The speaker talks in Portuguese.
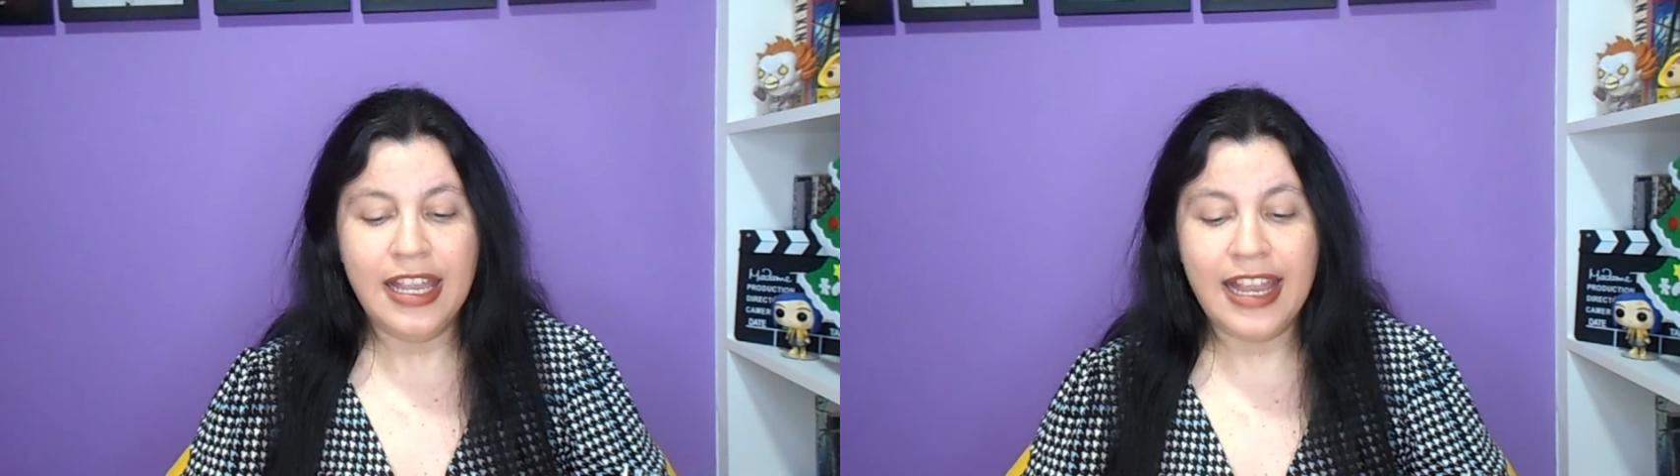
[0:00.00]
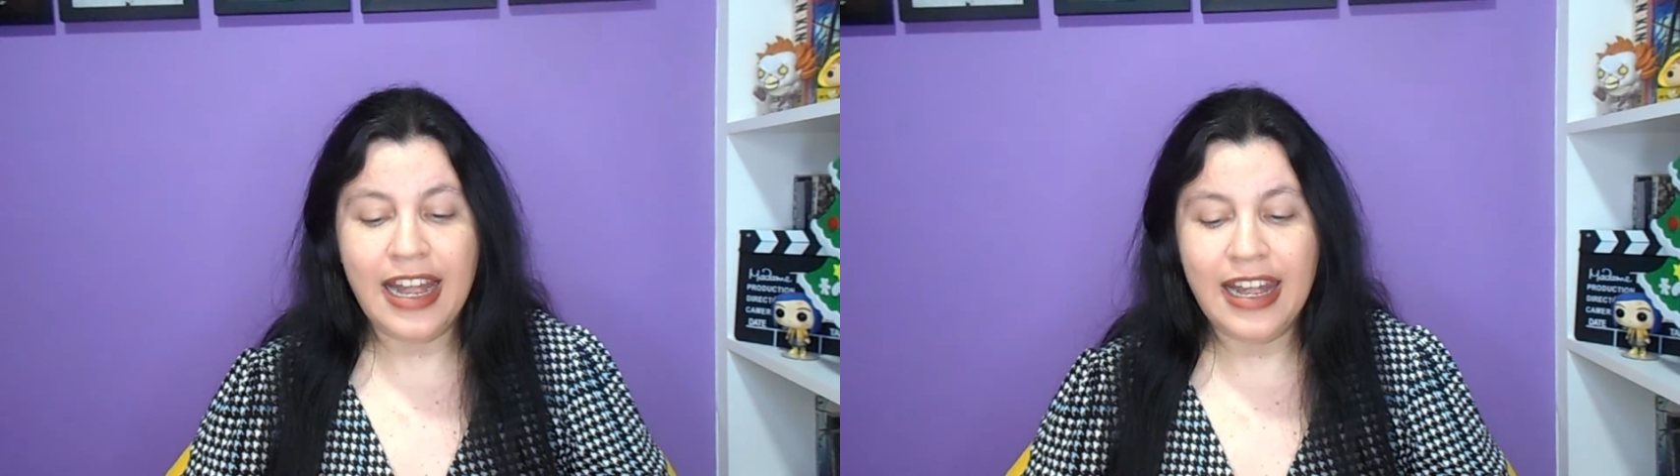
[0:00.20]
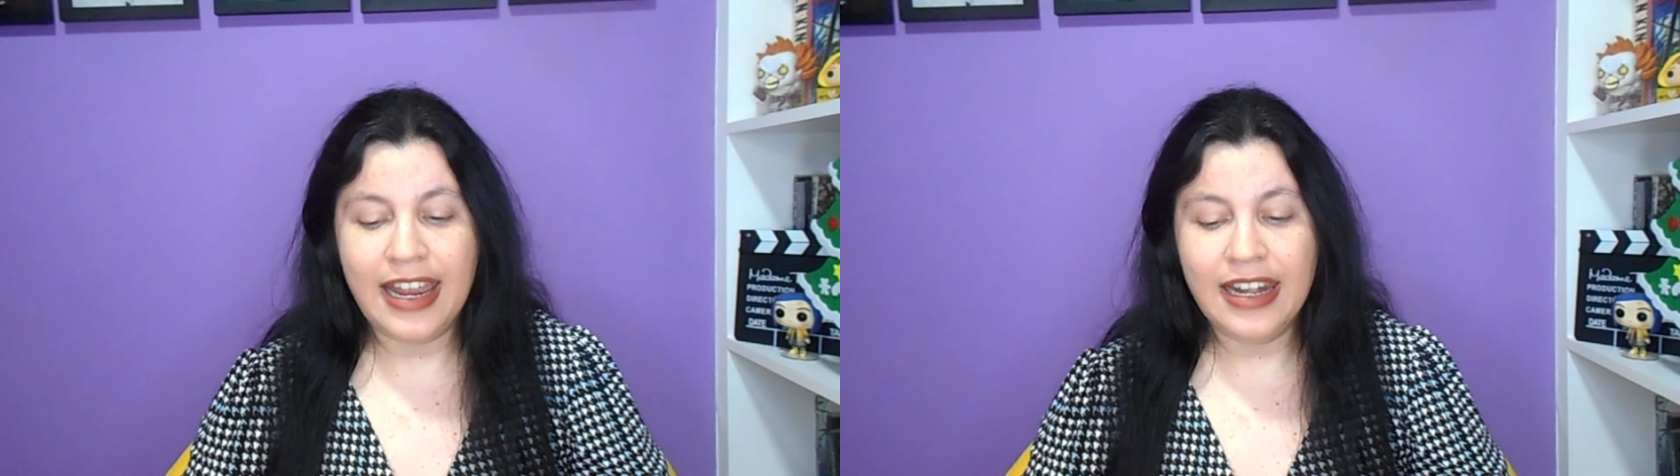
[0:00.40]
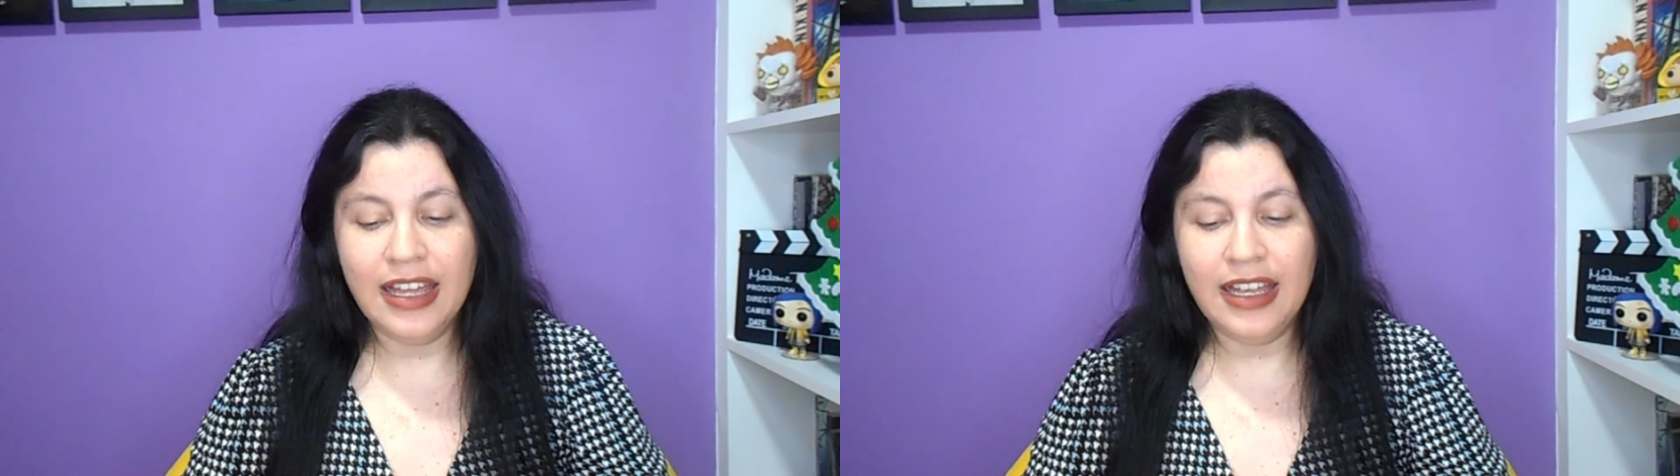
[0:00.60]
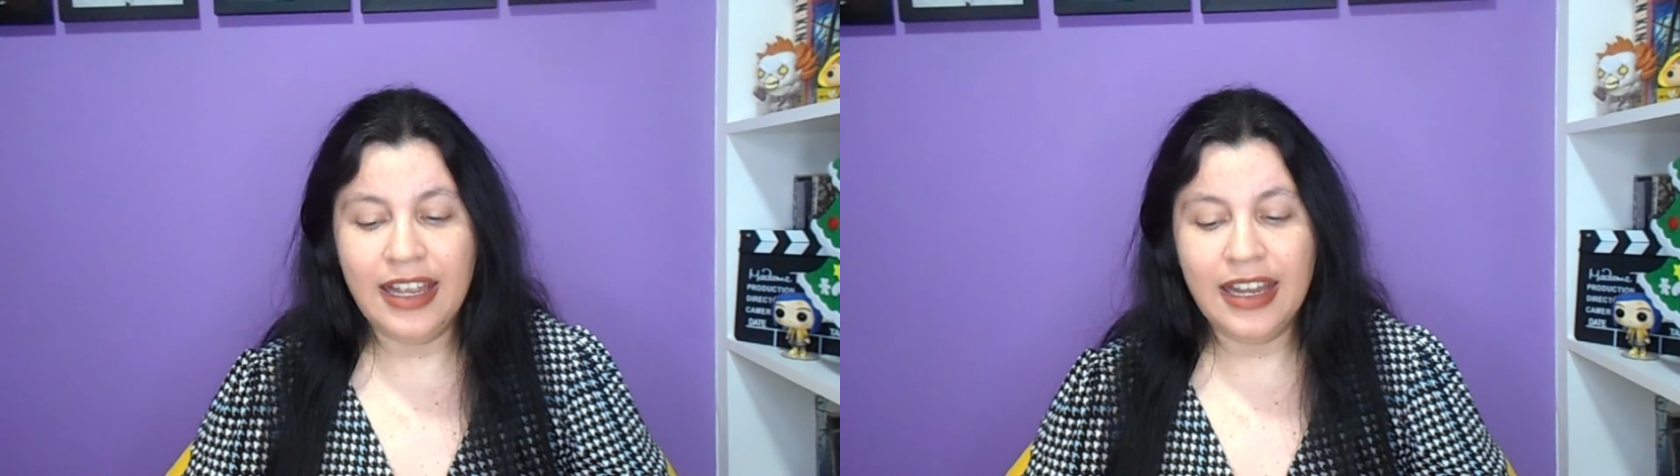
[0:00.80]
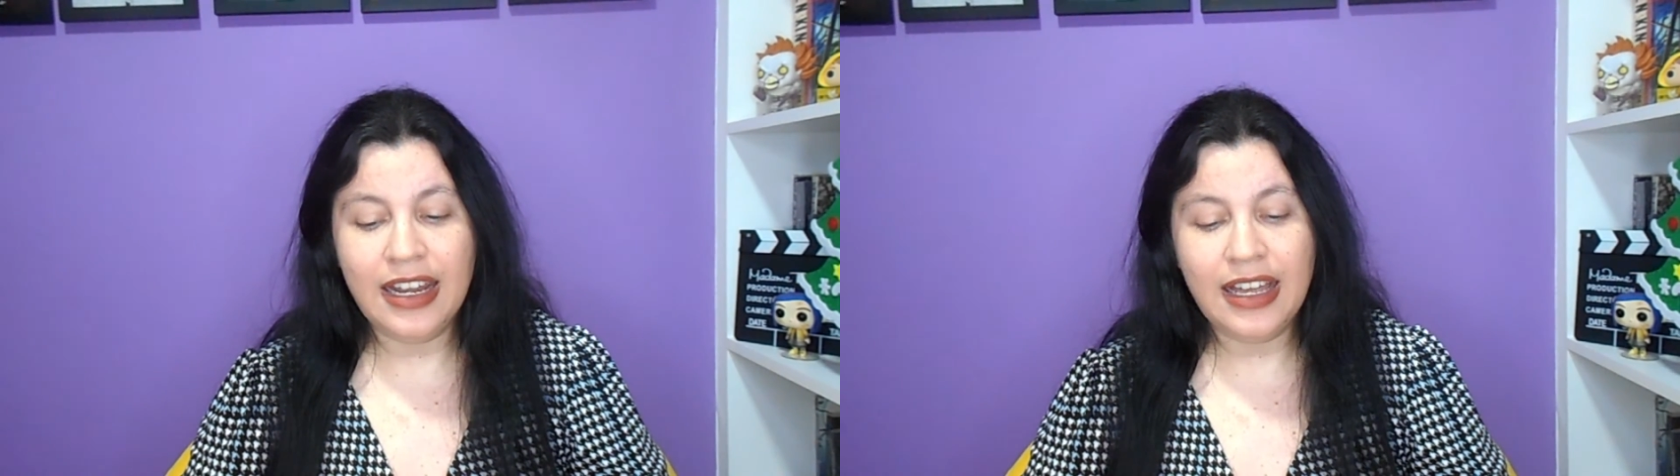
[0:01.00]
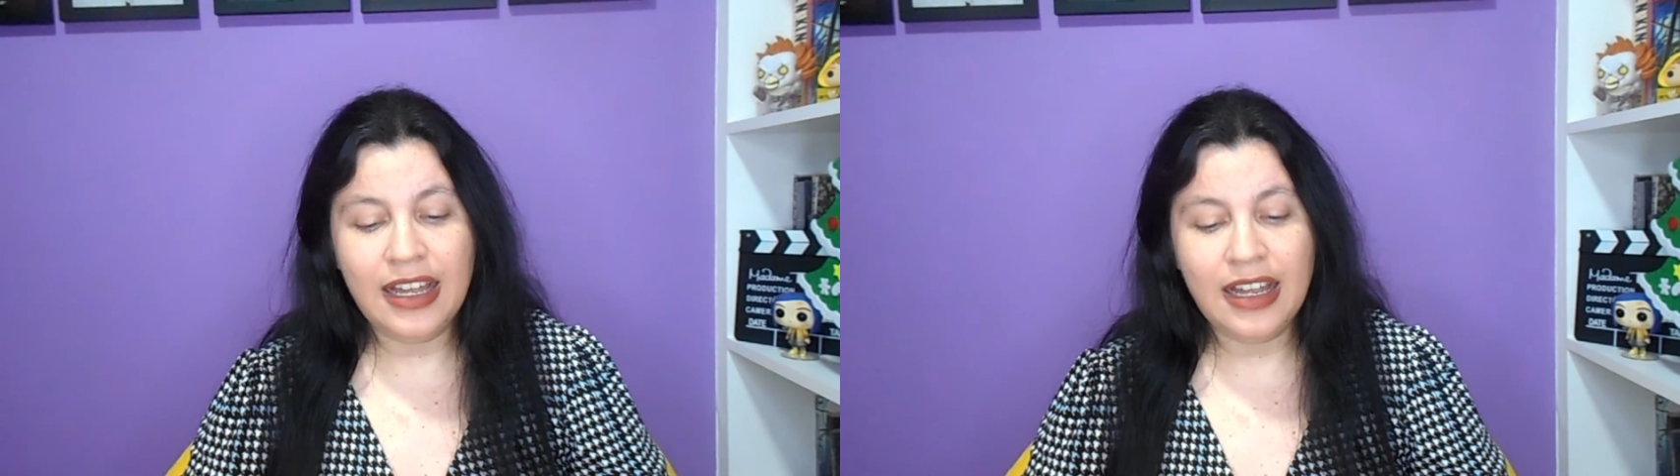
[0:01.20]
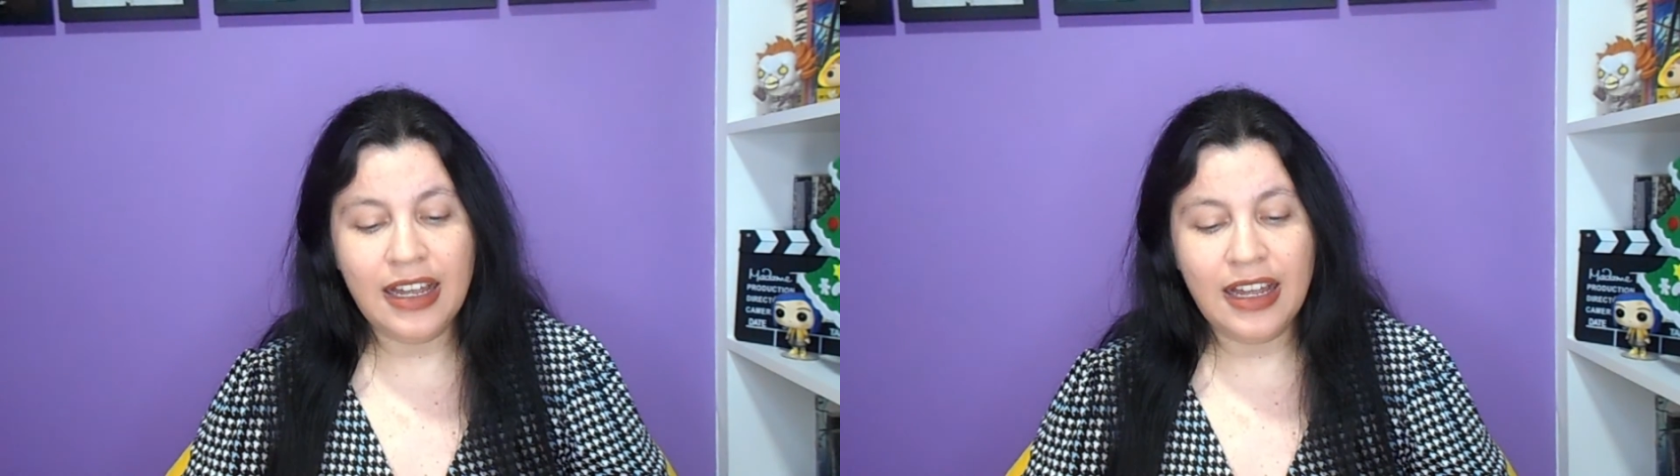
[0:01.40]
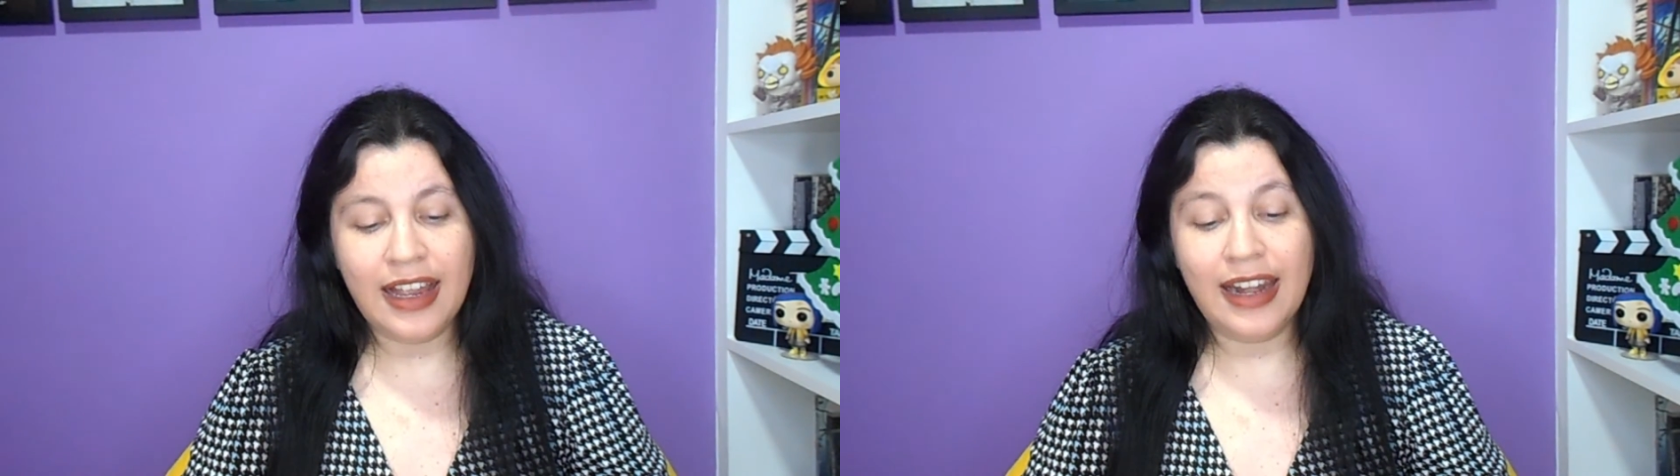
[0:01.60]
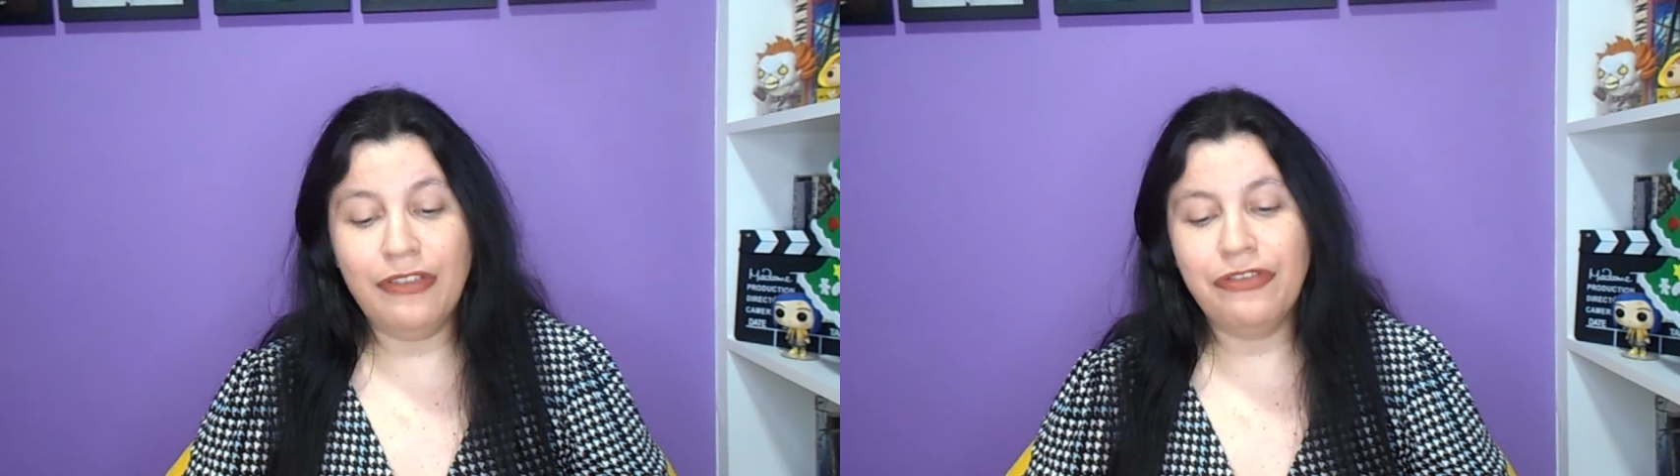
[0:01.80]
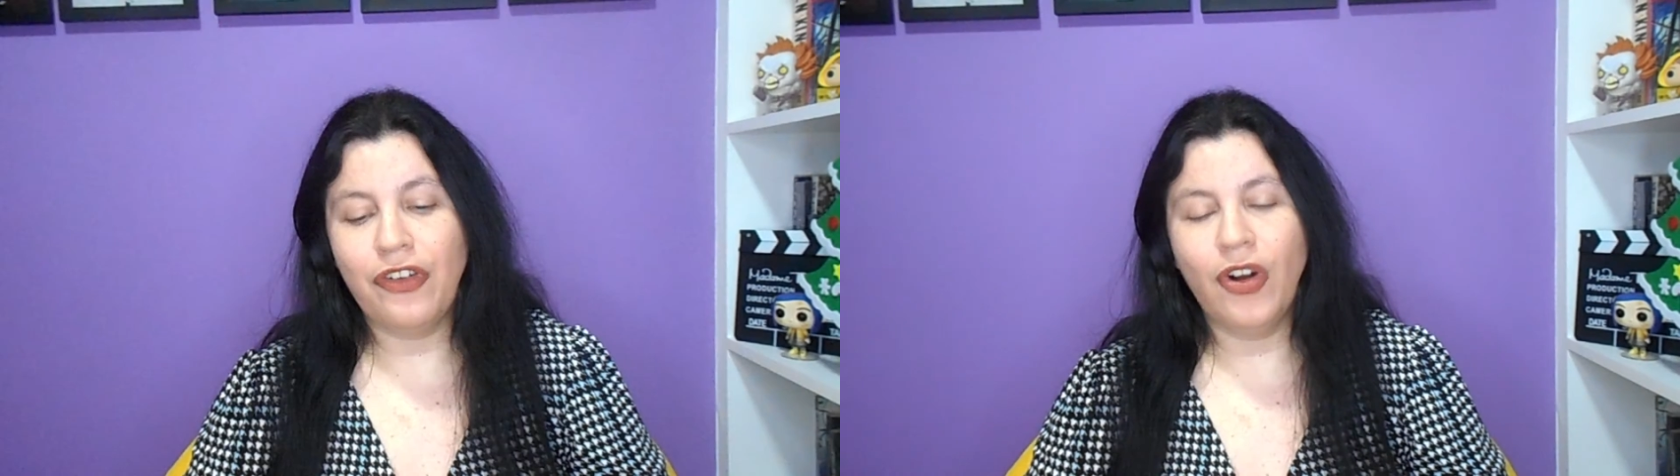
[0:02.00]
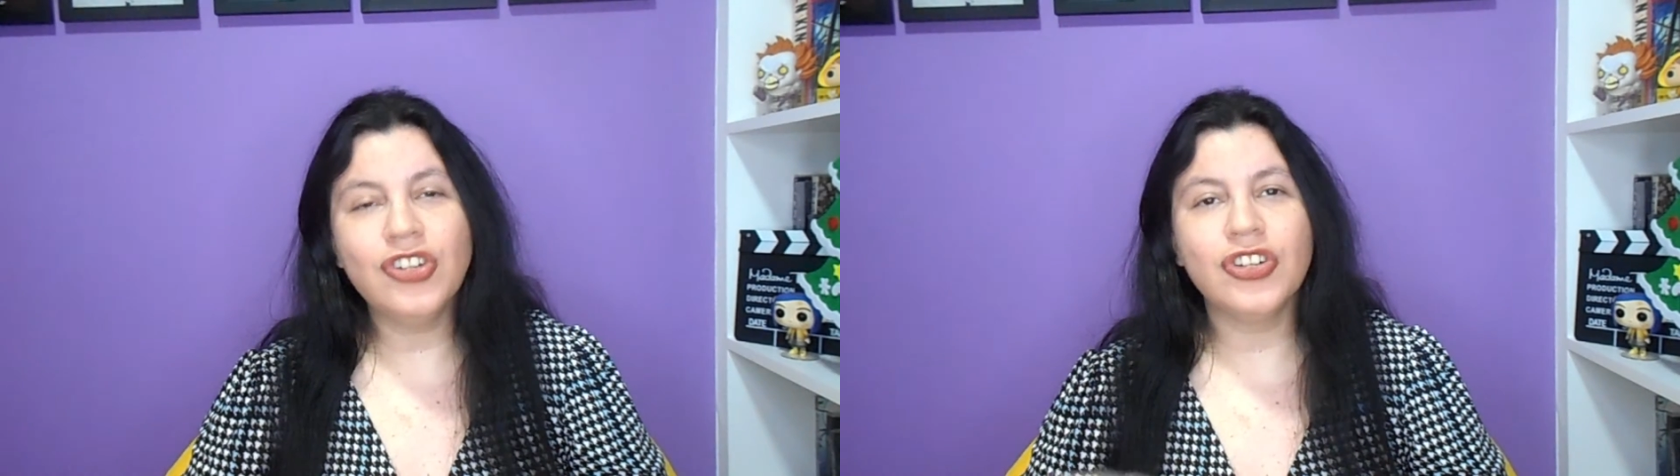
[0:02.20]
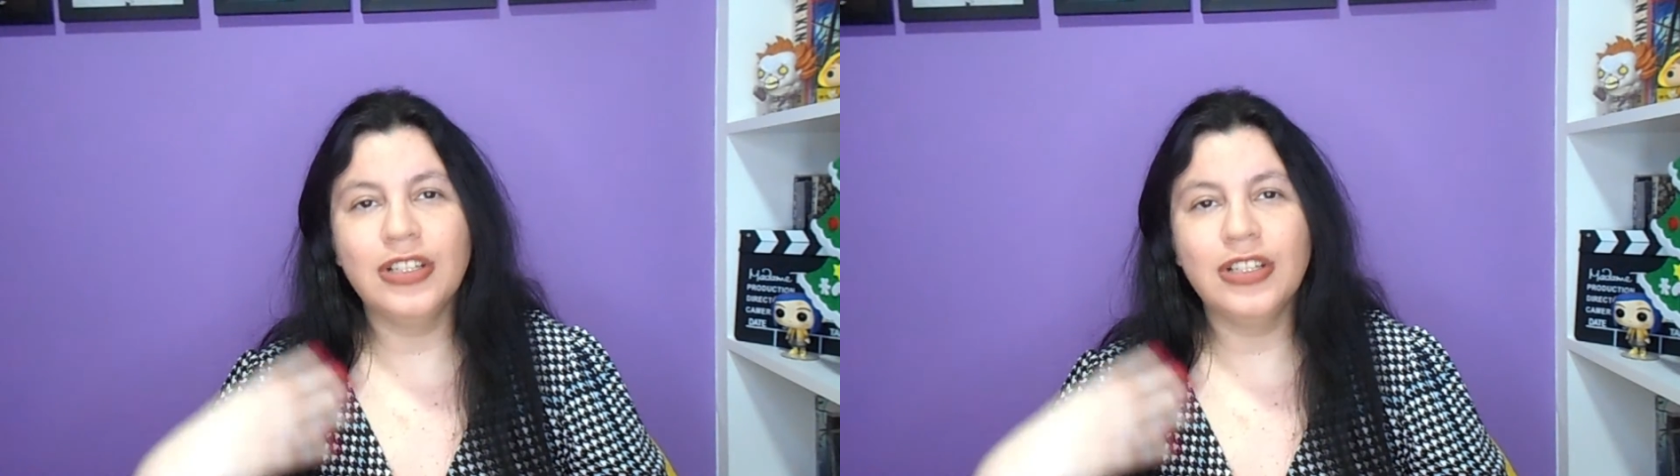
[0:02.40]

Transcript: E a Leila, ela, ela foge,